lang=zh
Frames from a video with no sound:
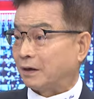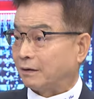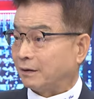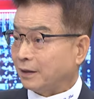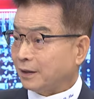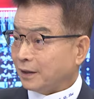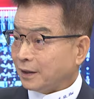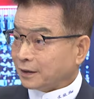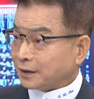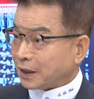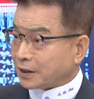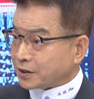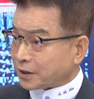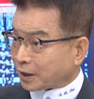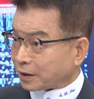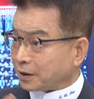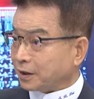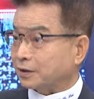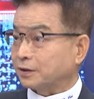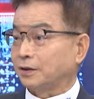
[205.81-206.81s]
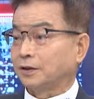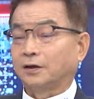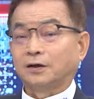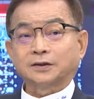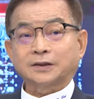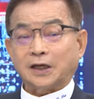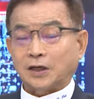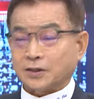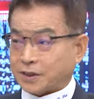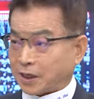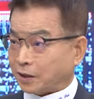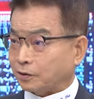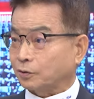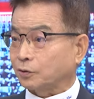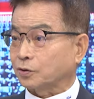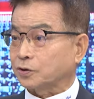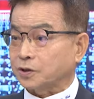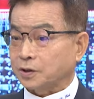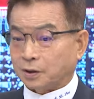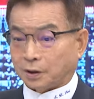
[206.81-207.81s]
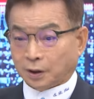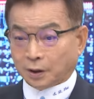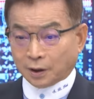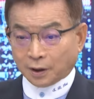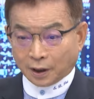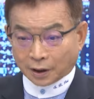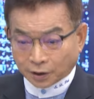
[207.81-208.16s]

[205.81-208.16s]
嘛，哈，他讲一个哦，他讲一个东西哦，